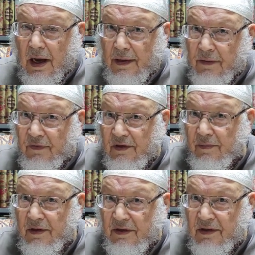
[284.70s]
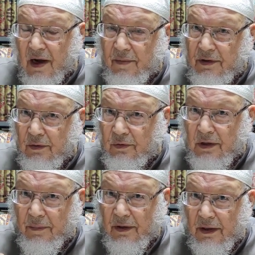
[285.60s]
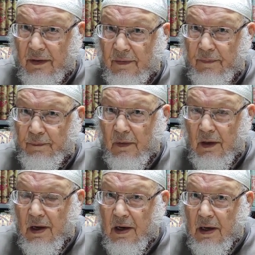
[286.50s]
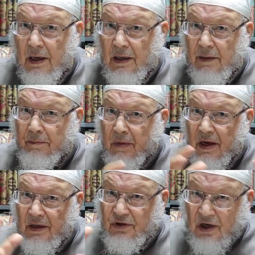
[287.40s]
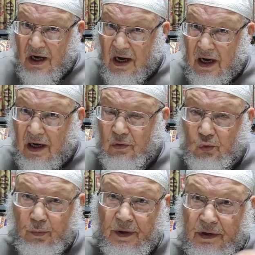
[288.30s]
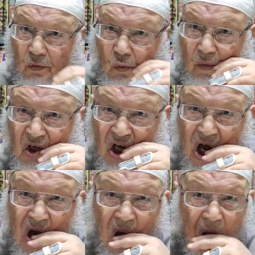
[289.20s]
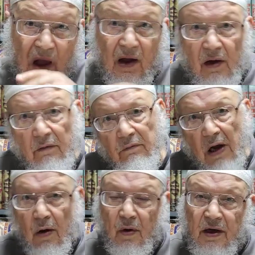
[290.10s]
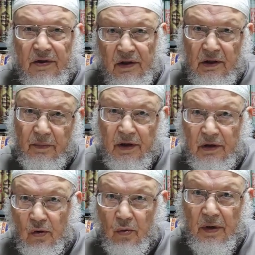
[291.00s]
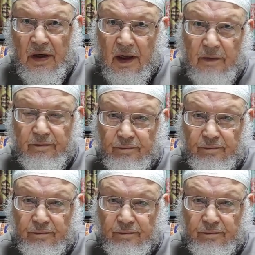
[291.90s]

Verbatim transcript: هذا في زمن الصحابة والتابعين لما جاء عهد بني أمية أواسط بني أمية